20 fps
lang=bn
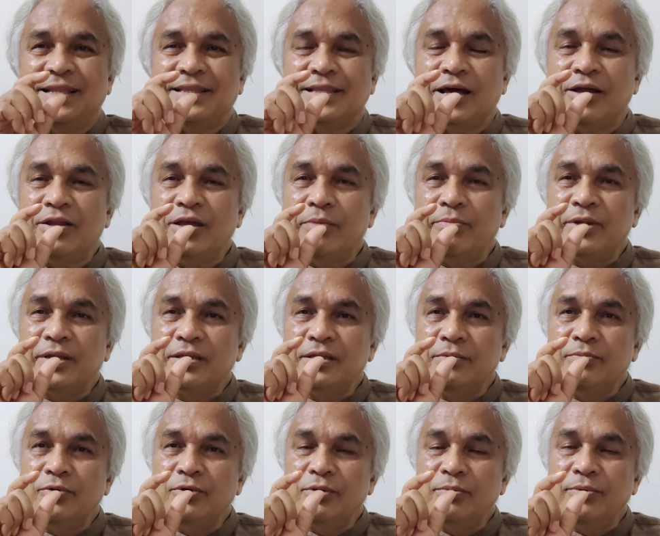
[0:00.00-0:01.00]
তাহলে আমরা
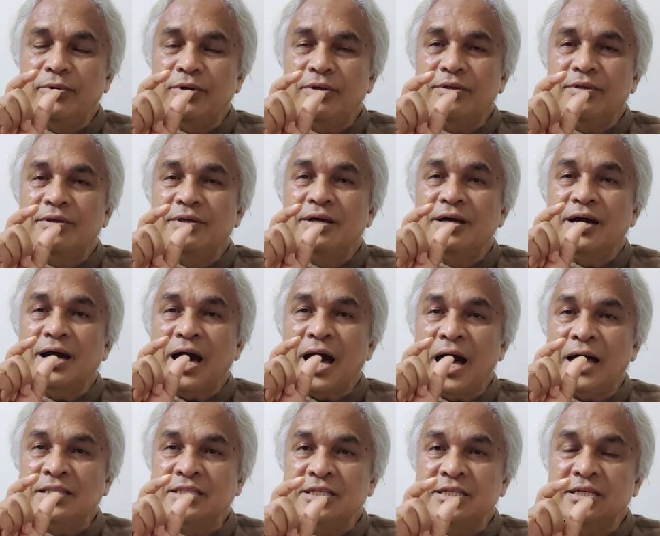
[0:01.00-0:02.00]
কি বলবো
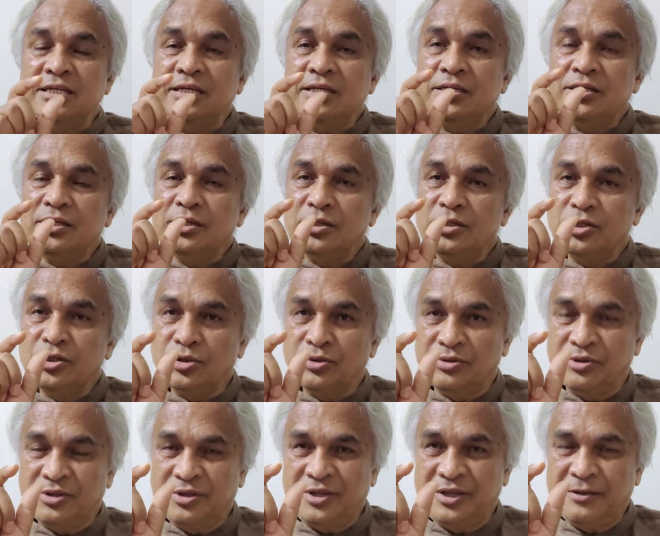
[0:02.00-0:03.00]
আছি
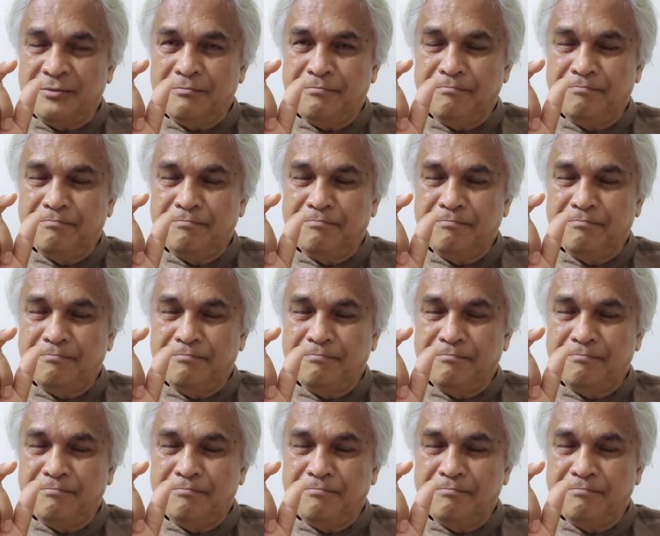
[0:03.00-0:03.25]
সত্যে